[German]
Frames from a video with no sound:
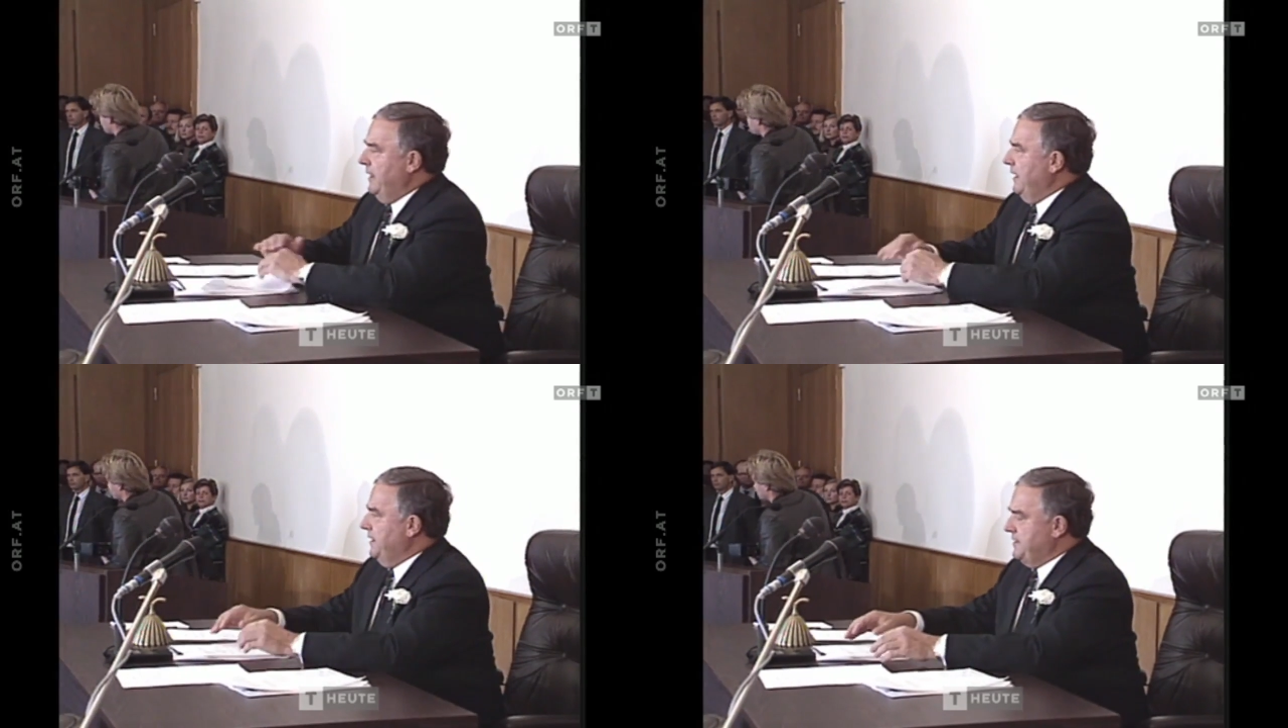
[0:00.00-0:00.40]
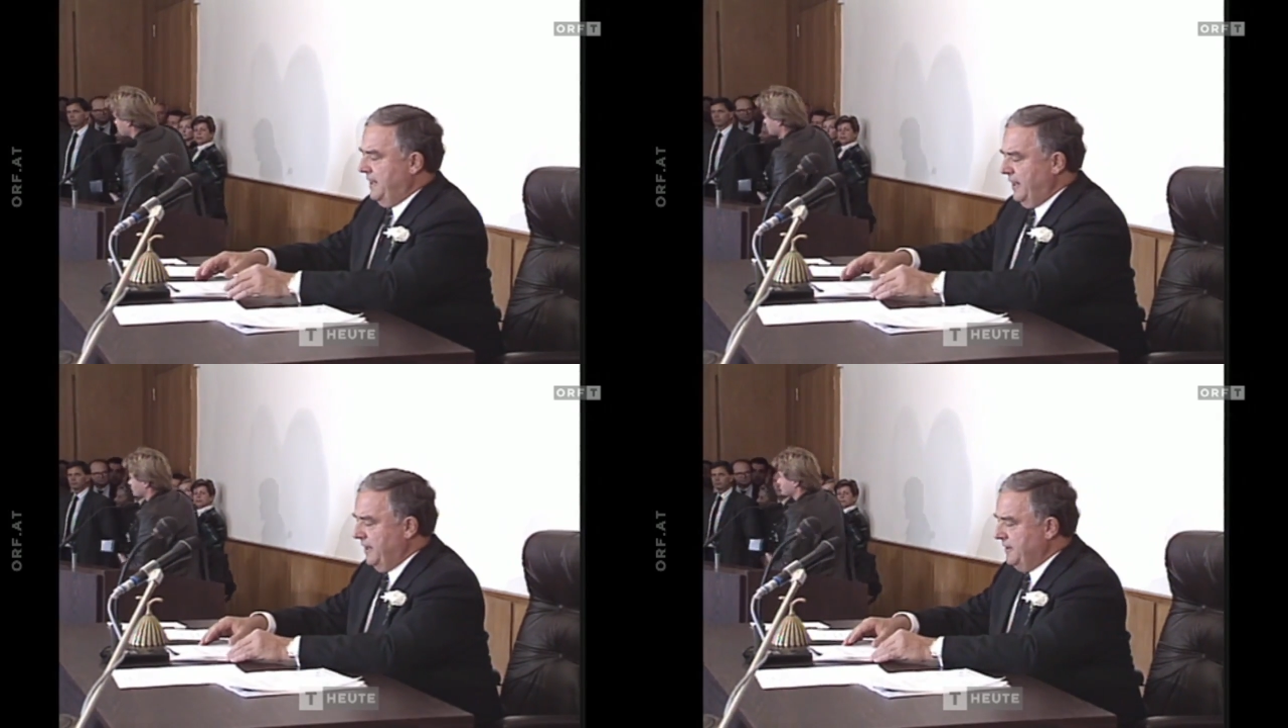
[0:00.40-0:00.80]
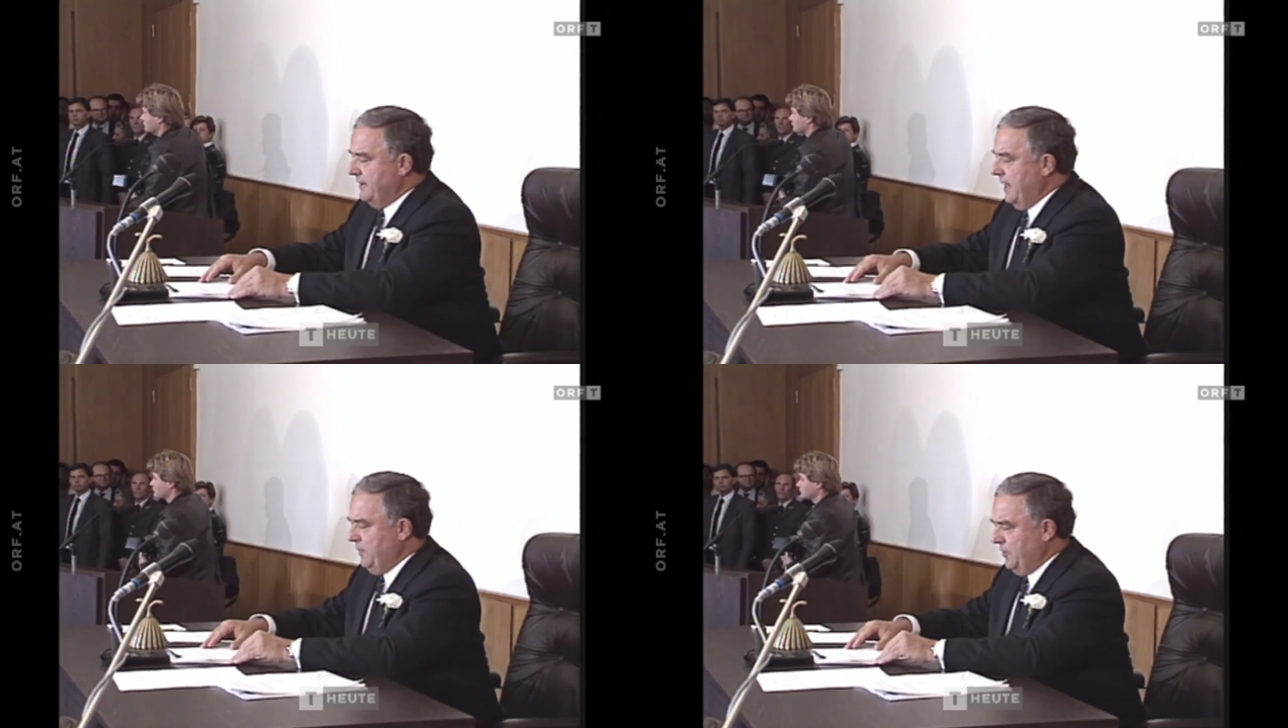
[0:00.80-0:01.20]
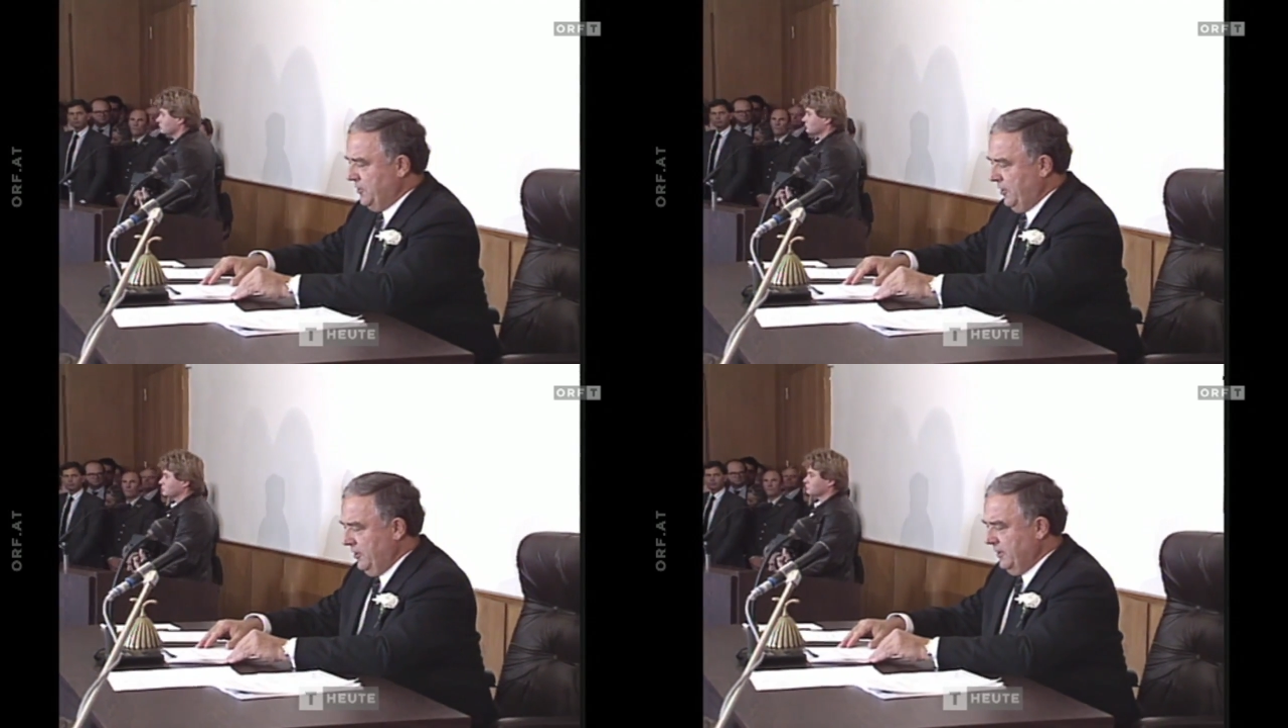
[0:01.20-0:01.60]

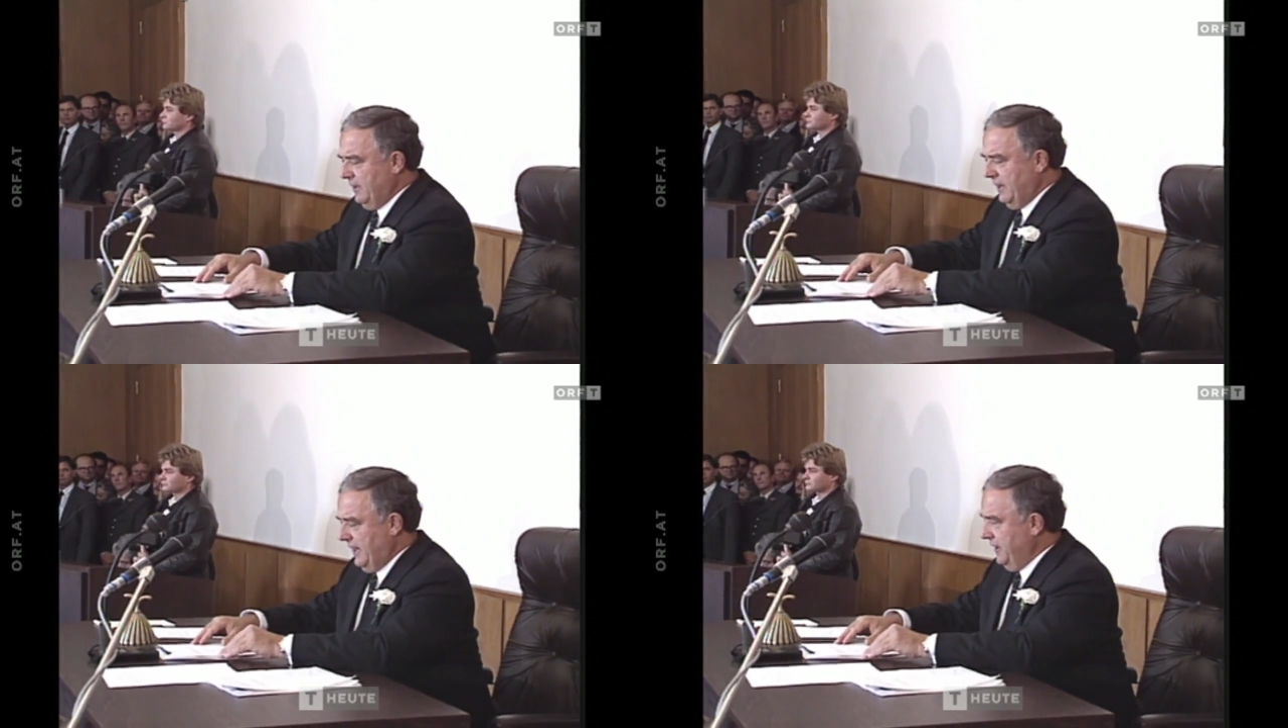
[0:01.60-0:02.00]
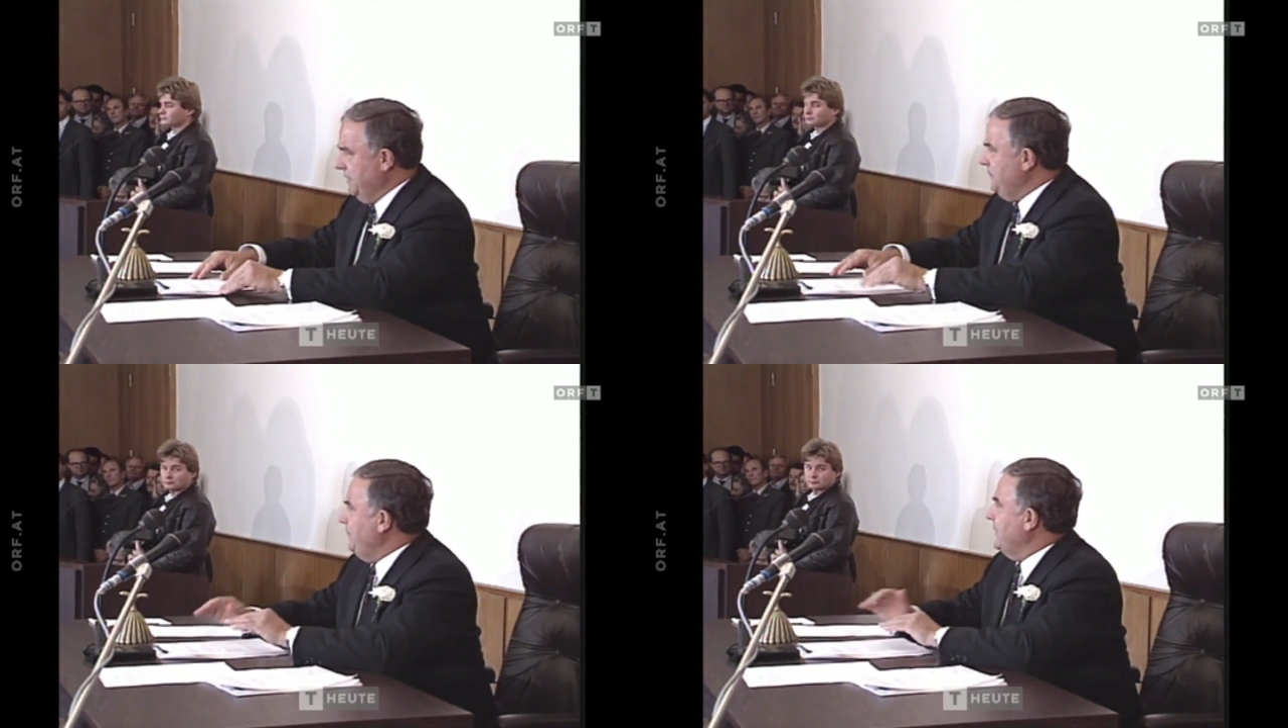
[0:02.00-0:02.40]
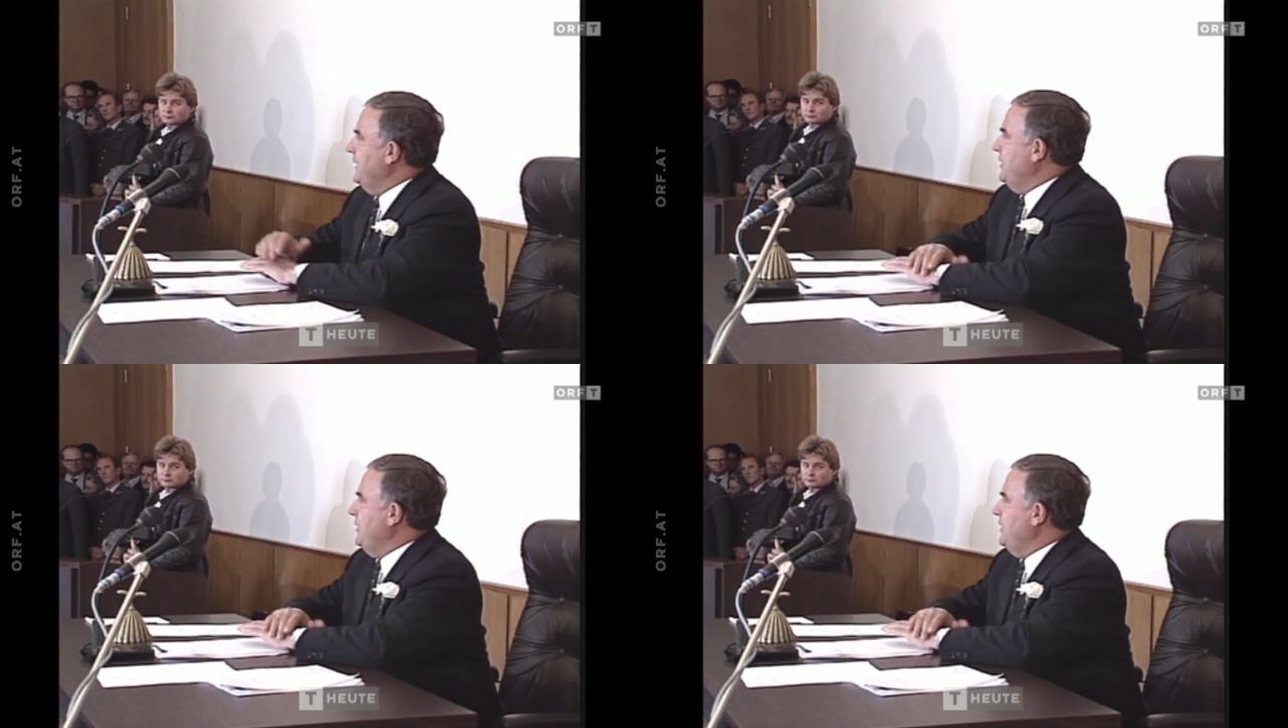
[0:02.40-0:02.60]
1983 krönte Nischer